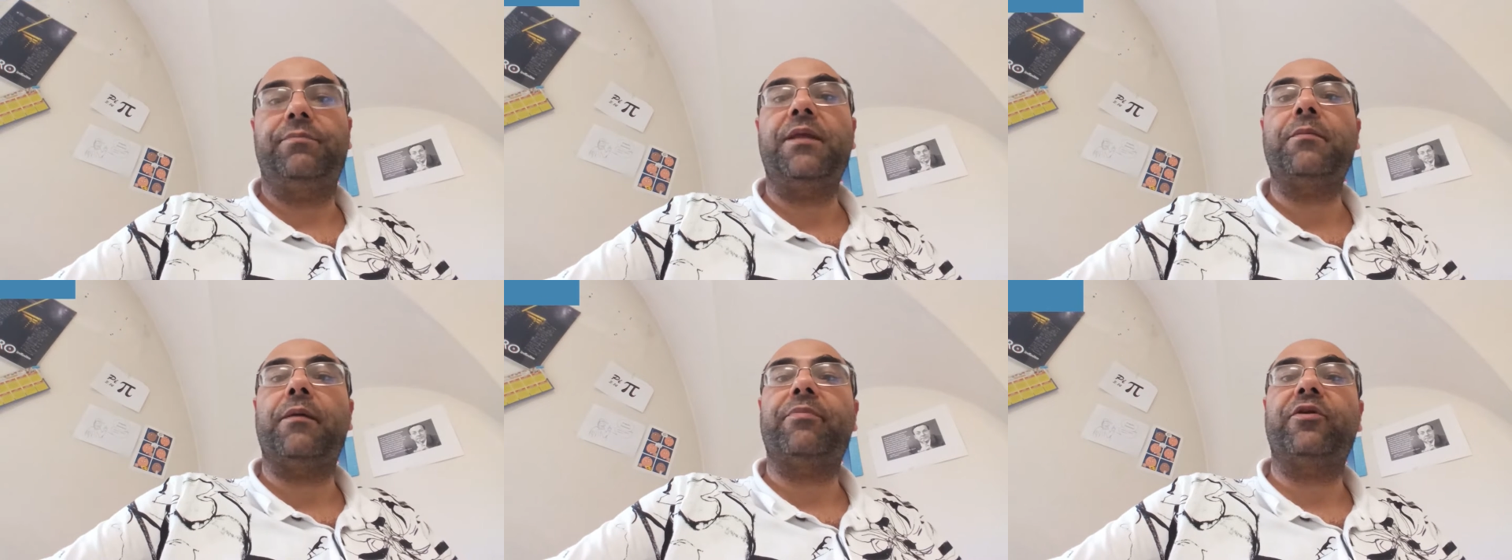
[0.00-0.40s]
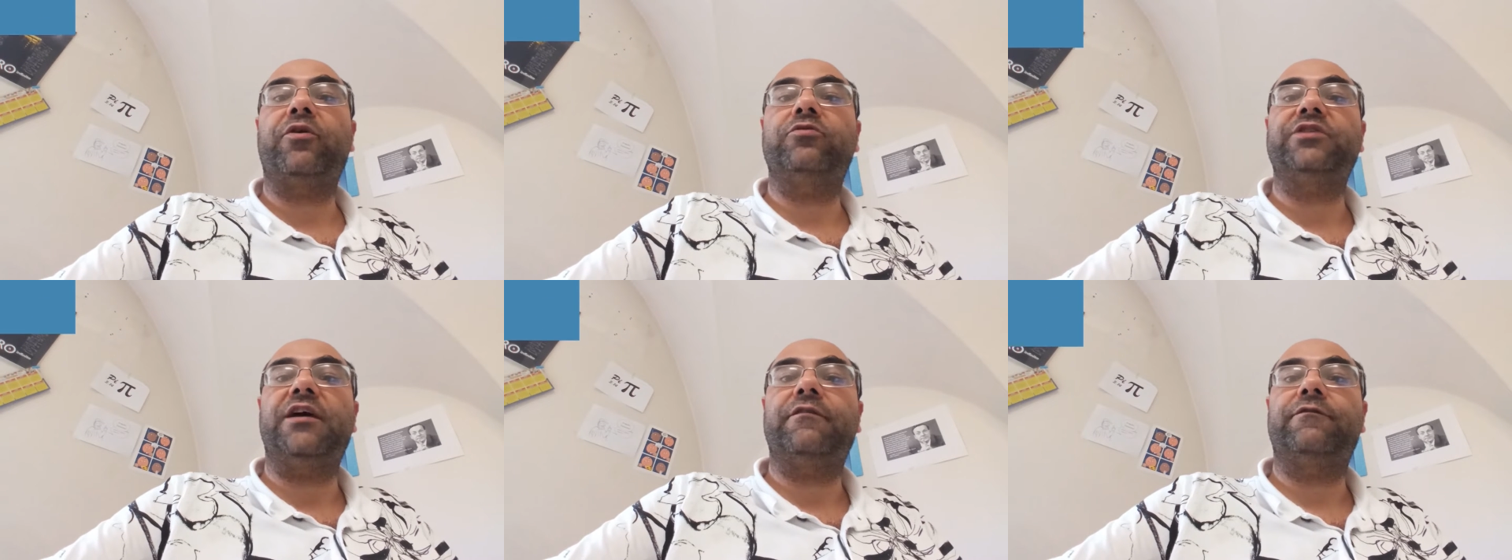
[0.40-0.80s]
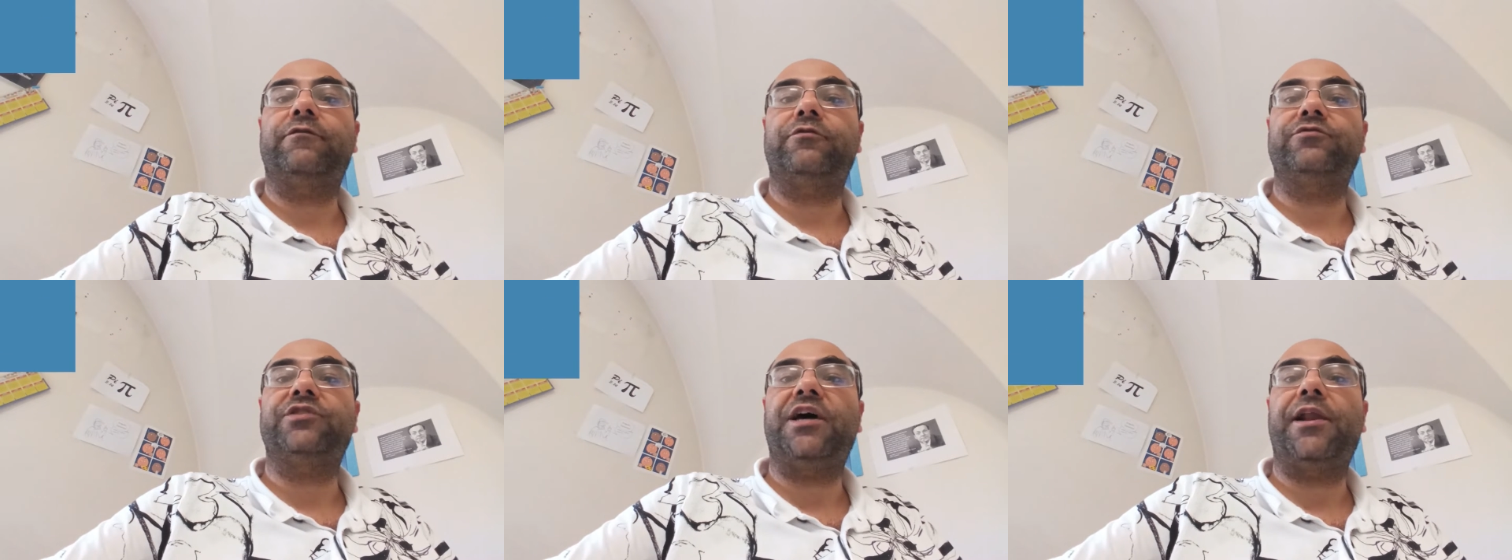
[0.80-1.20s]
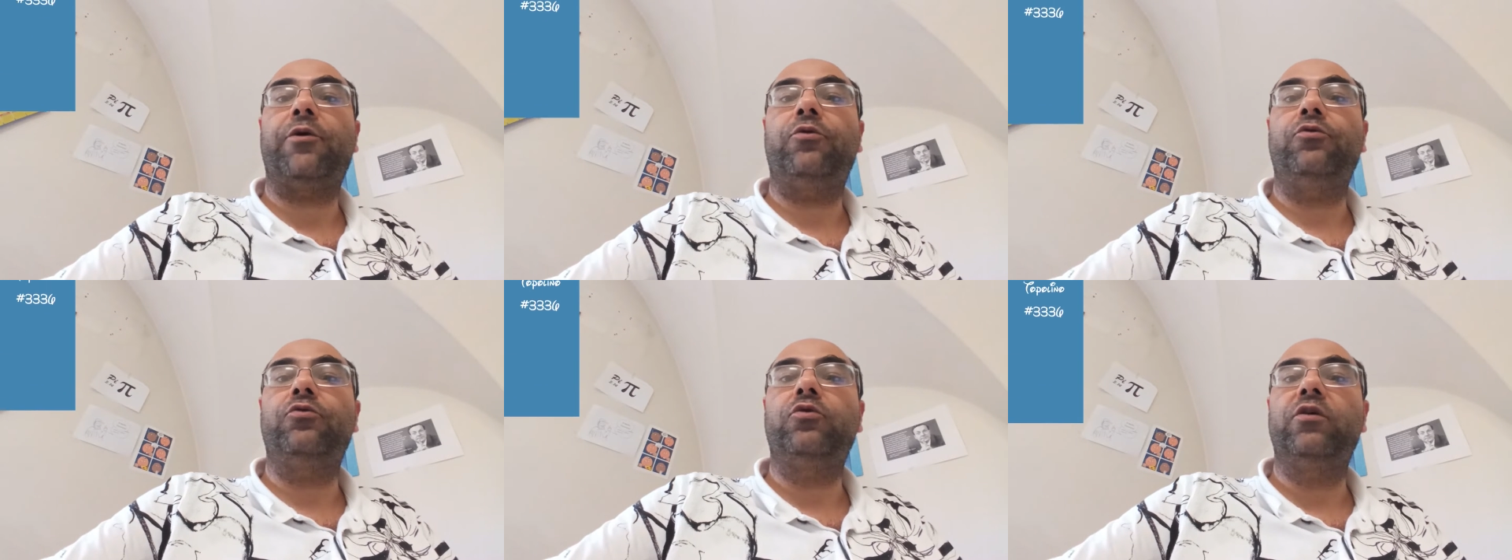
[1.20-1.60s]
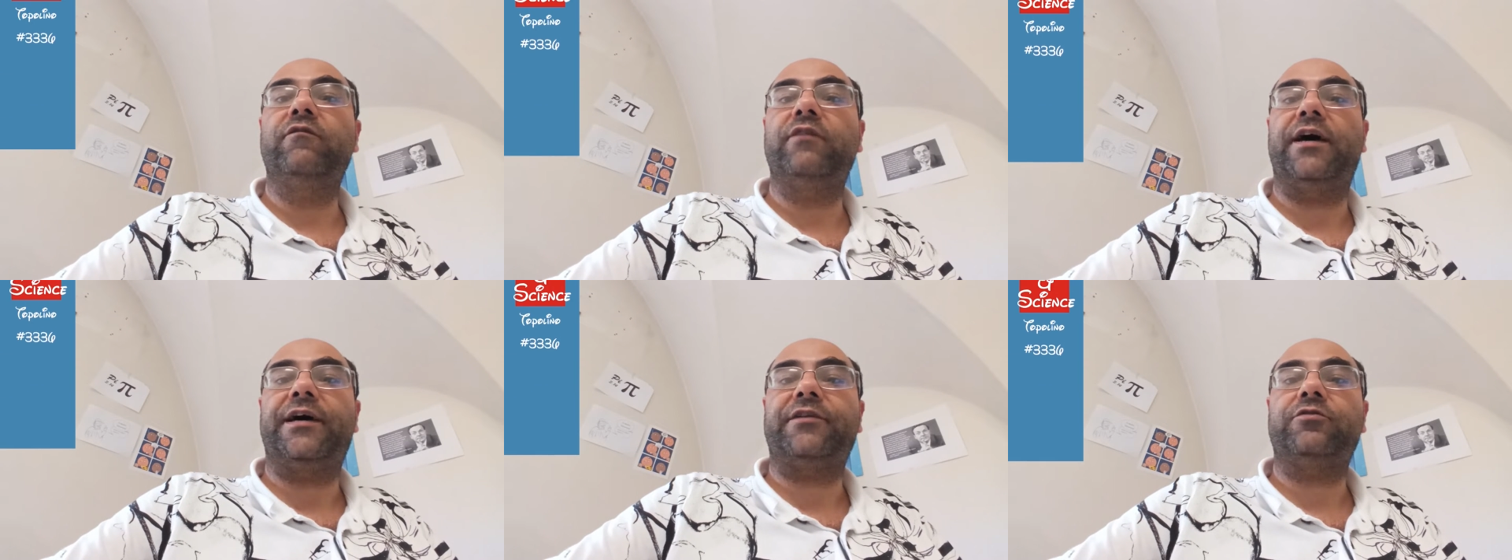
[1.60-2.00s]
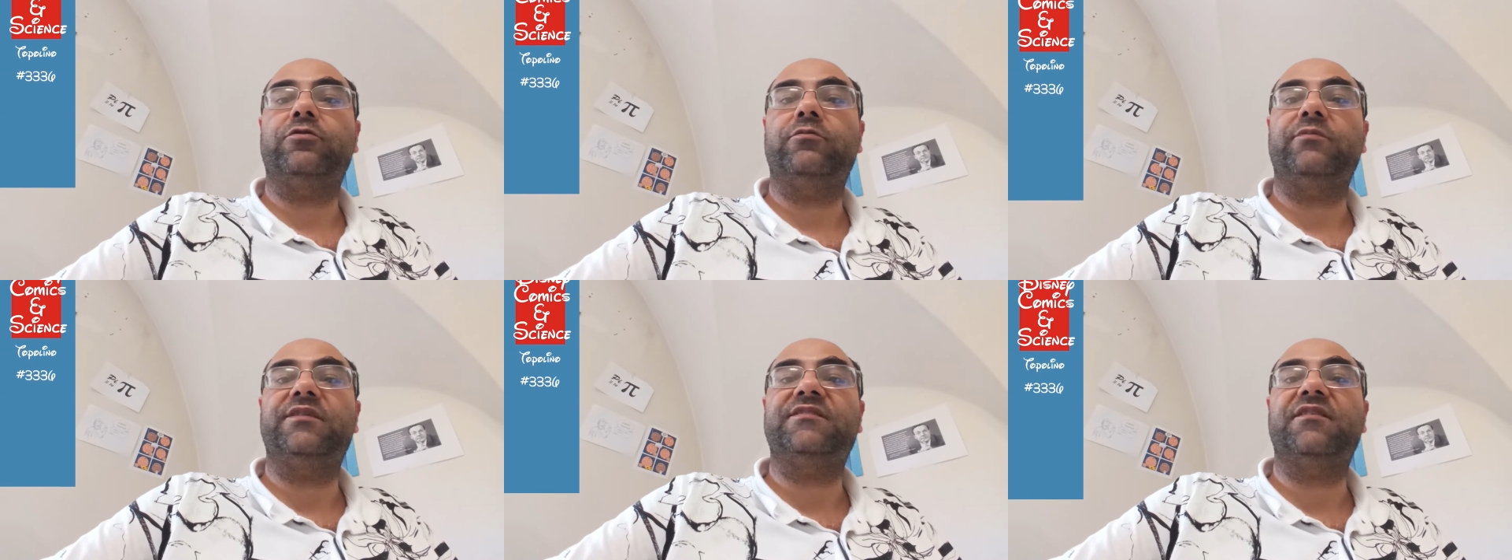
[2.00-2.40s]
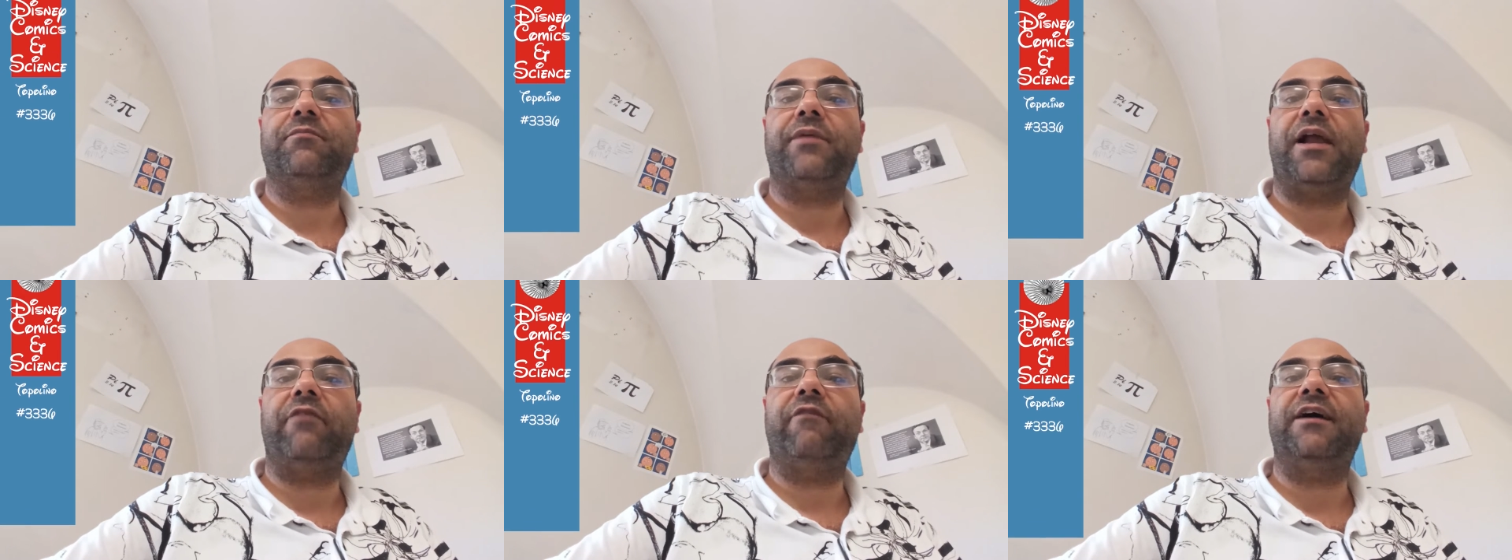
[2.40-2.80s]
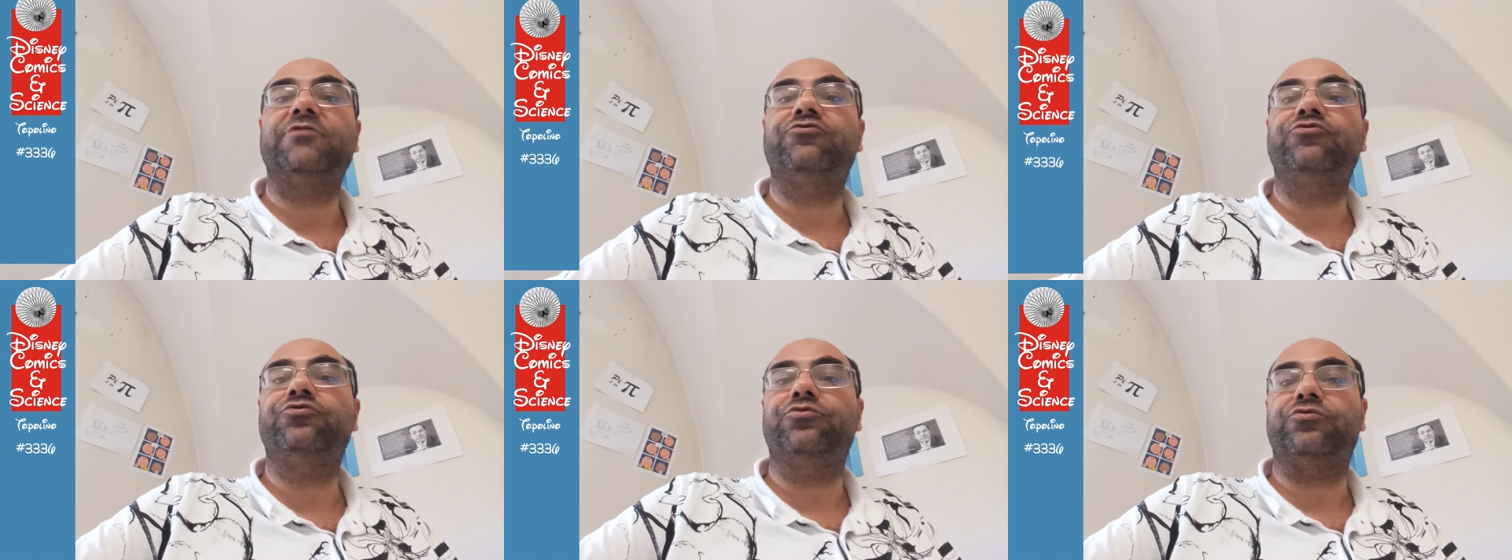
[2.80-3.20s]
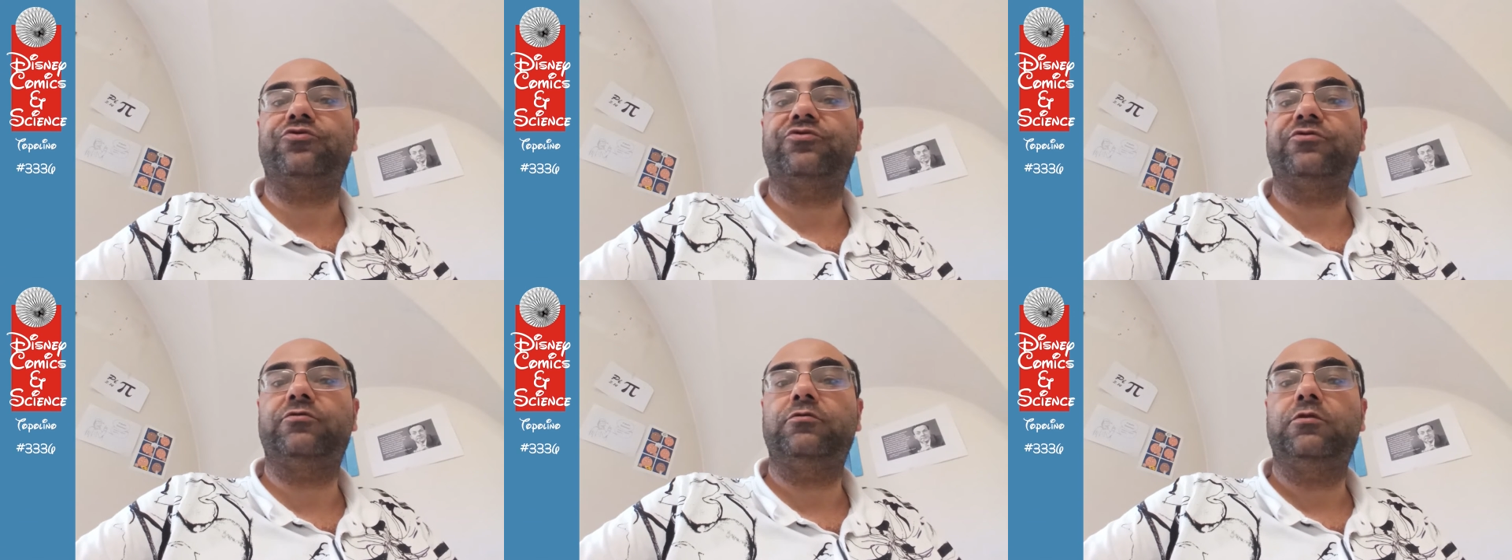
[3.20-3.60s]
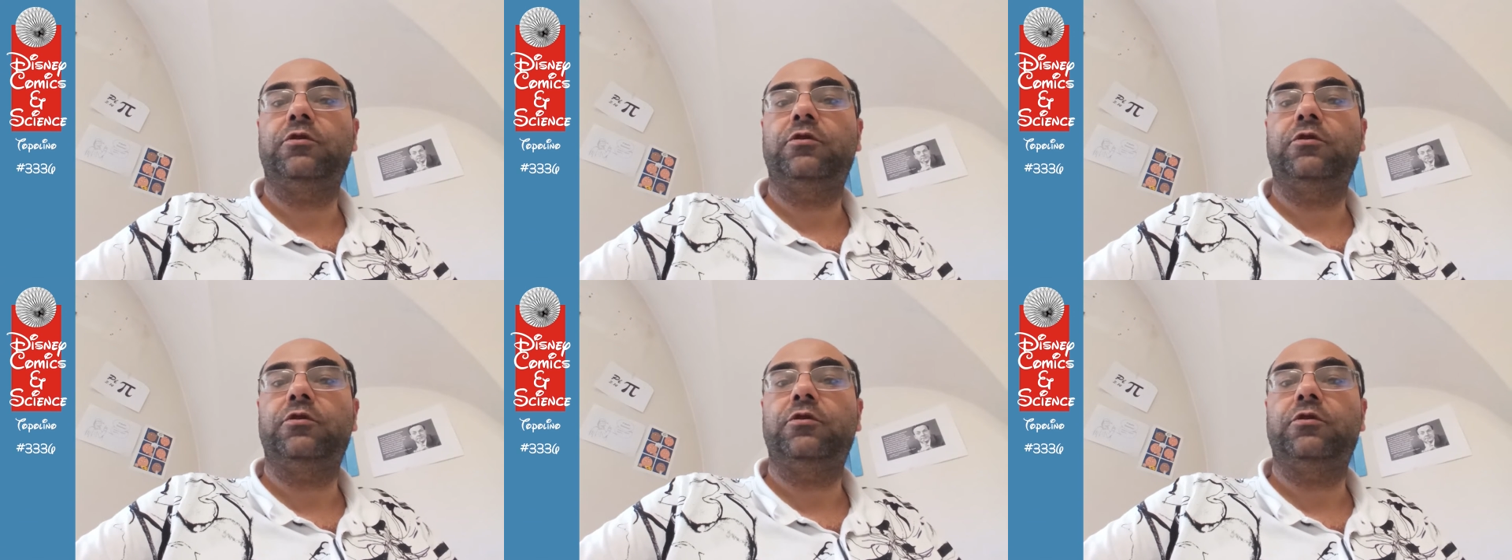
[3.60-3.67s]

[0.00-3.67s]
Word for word: Prima però di affrontare un lungo inverno mi sembrava giusto